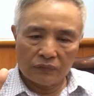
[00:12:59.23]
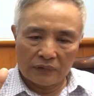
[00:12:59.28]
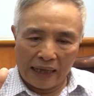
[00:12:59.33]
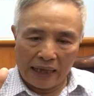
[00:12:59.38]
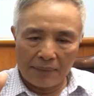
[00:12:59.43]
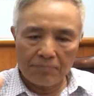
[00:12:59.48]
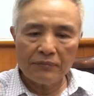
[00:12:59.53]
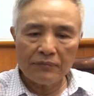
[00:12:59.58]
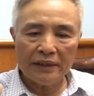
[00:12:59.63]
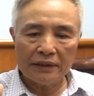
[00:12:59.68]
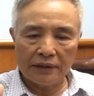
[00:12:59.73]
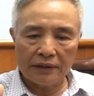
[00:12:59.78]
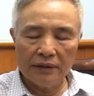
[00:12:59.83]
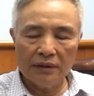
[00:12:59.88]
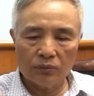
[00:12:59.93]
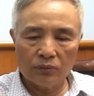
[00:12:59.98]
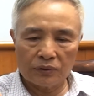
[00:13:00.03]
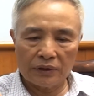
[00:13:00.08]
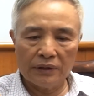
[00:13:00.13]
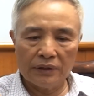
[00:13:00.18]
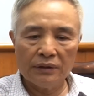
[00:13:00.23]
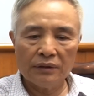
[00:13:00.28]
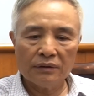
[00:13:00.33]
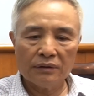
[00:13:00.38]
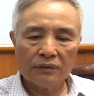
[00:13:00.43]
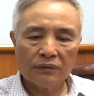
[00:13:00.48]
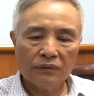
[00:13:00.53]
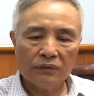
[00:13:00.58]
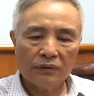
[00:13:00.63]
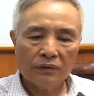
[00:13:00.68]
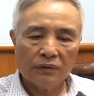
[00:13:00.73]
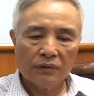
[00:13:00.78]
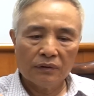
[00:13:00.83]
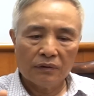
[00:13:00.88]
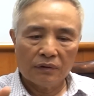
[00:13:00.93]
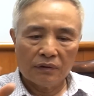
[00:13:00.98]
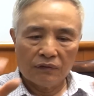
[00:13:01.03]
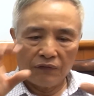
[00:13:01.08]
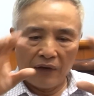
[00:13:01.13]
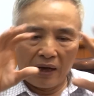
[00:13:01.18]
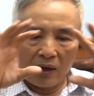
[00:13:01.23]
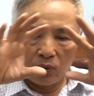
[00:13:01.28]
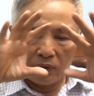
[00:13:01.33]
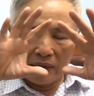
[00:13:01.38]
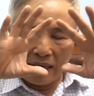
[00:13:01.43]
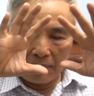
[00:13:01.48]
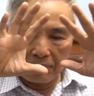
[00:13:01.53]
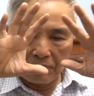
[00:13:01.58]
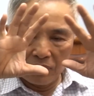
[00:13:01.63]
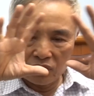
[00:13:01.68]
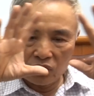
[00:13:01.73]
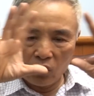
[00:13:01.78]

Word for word: tám hay chín đồng chí vào làm cái